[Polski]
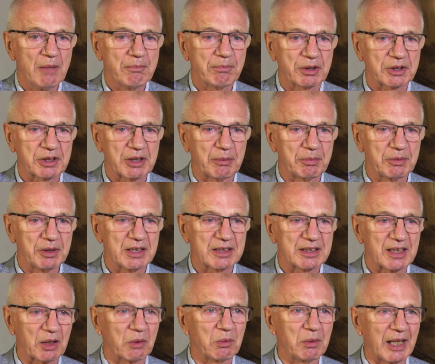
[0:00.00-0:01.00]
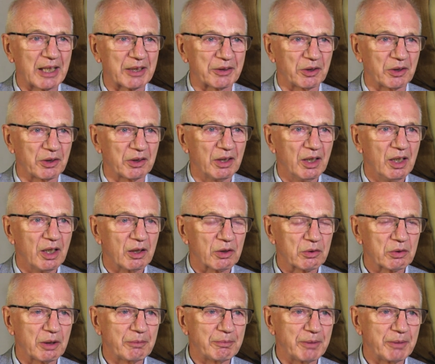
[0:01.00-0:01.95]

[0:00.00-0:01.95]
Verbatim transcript: potrzebny jest regulator, który